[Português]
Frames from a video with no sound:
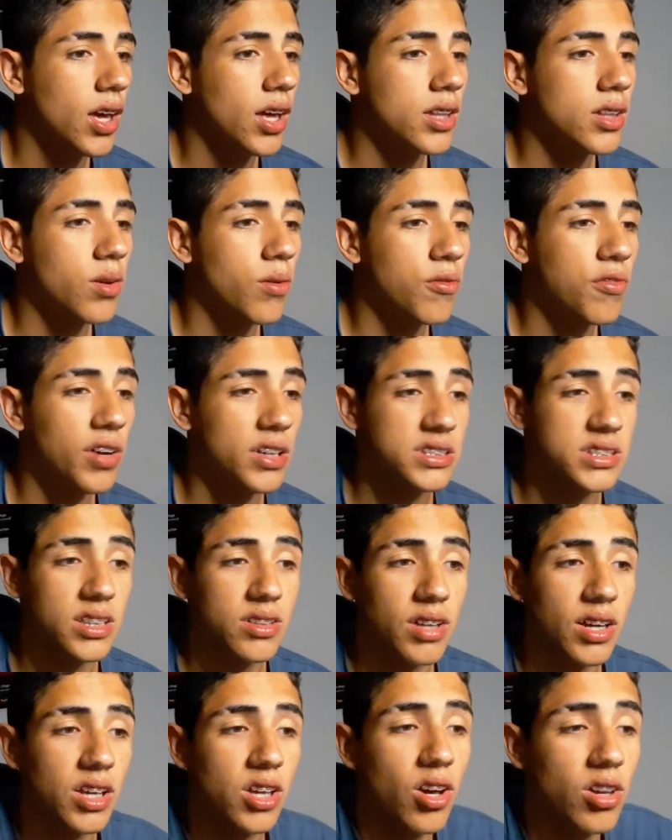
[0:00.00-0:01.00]
Estão
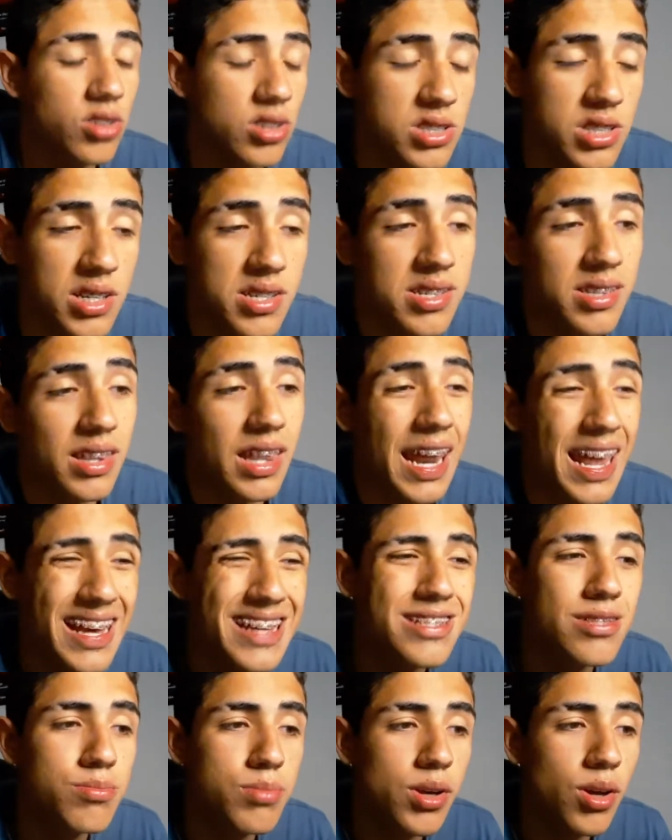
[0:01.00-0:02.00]
fazendo aí, ó, nossas
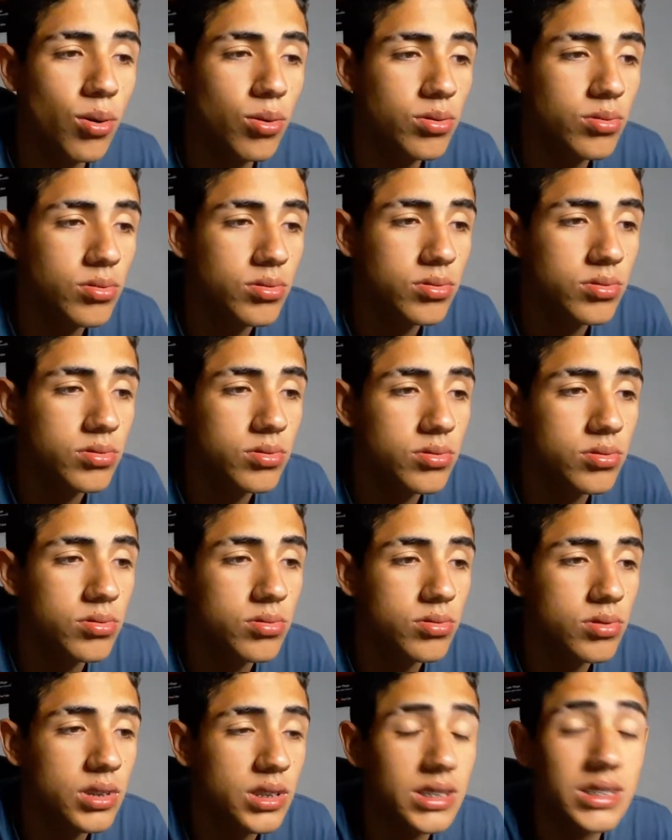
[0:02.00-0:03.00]

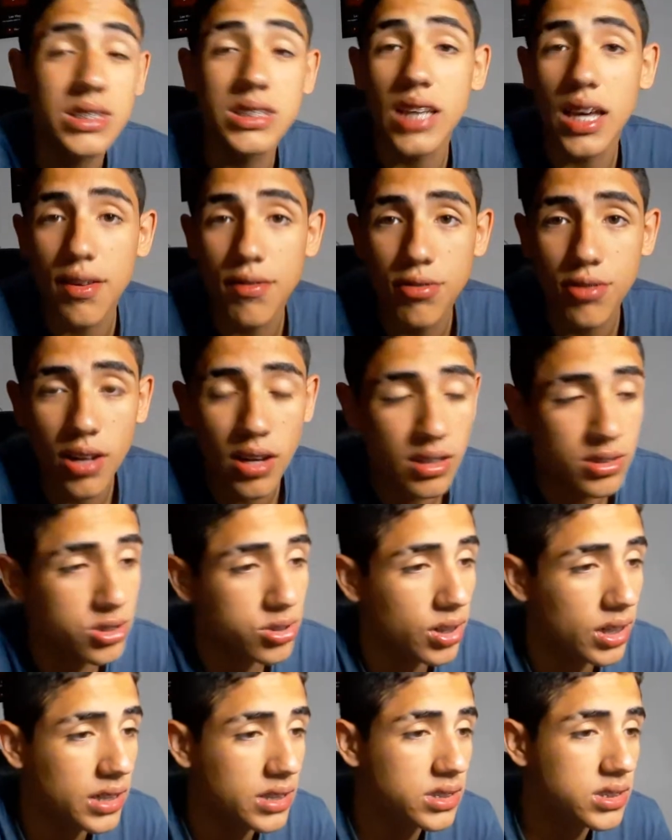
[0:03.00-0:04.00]
3.100
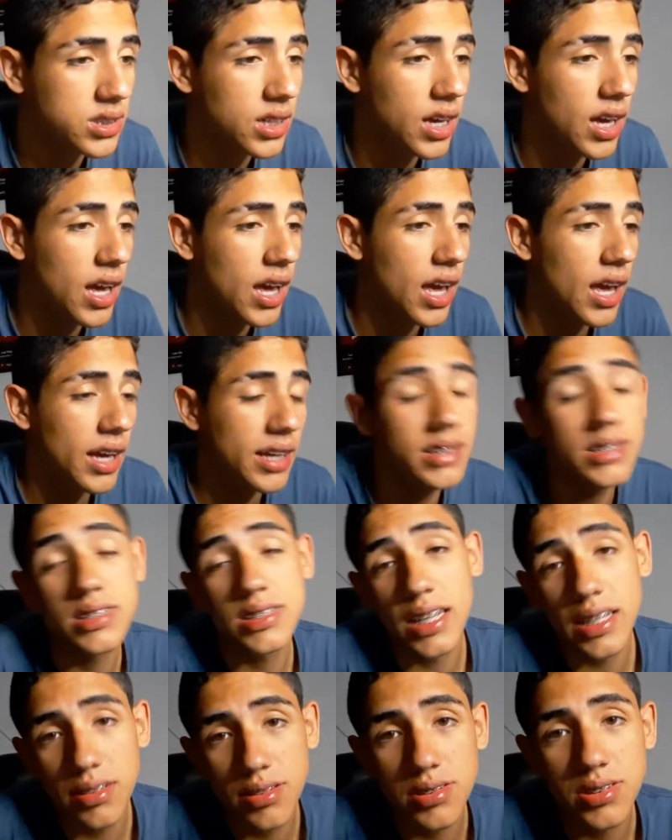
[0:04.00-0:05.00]
visualizações e
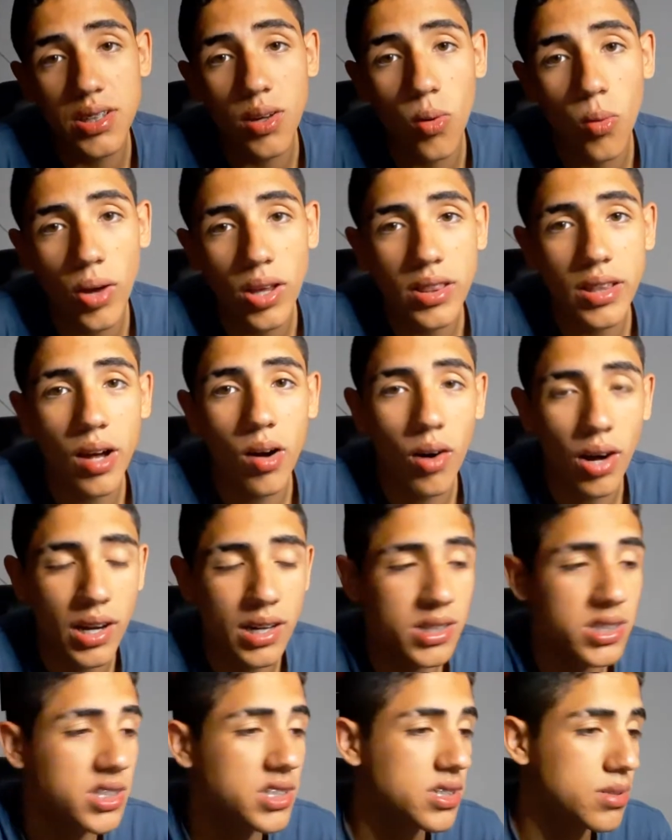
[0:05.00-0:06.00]
150
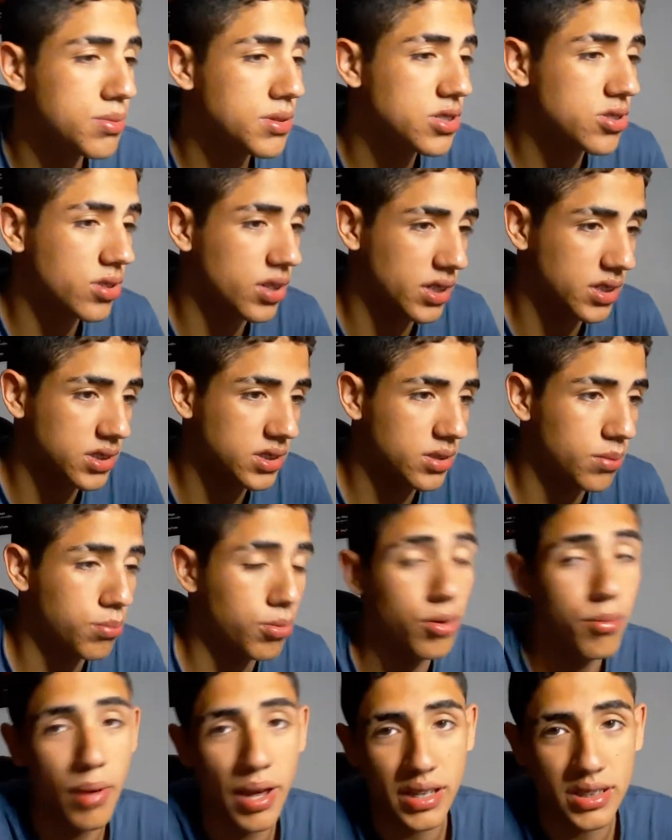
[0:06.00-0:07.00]
horas de exibições
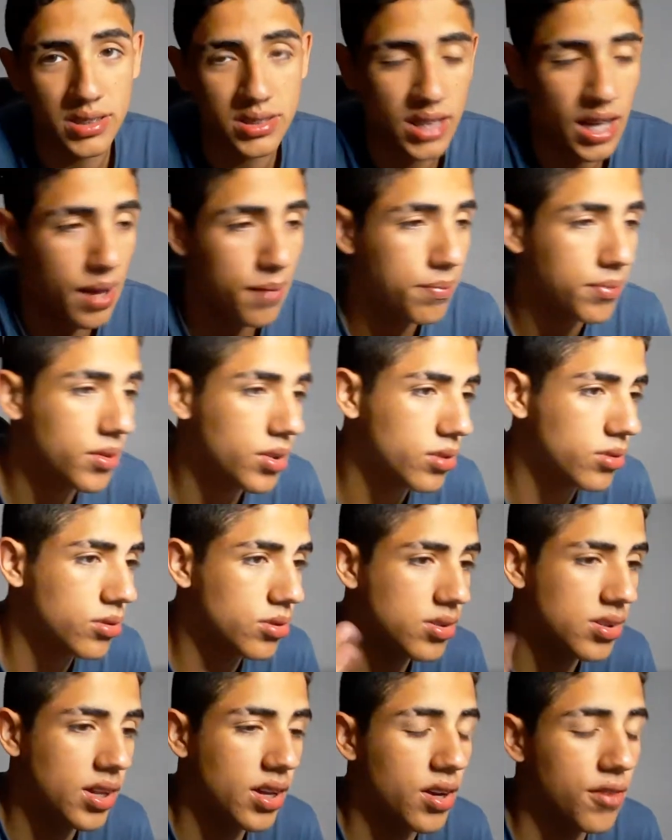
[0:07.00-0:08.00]
por mês, tá?
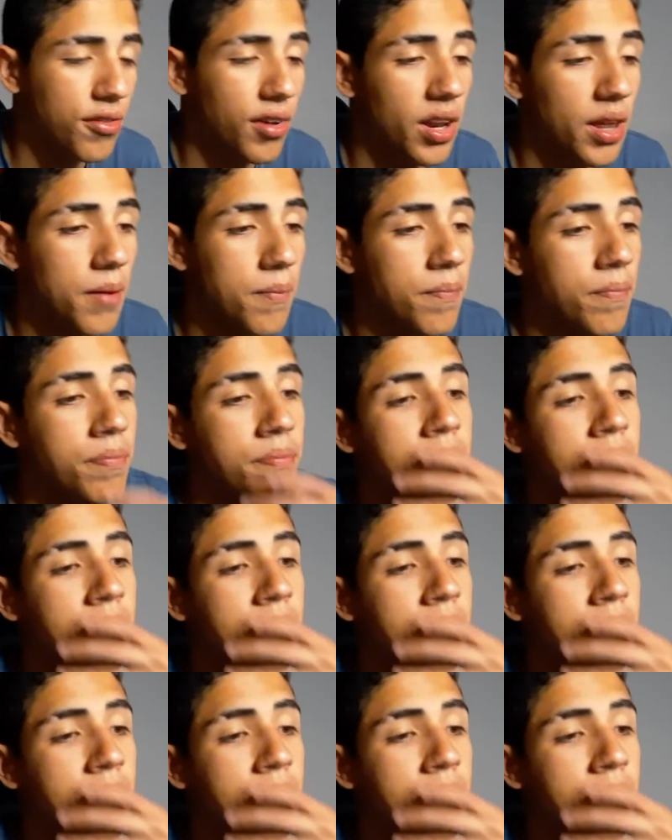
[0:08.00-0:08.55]
Tudo isso aí que eu falei.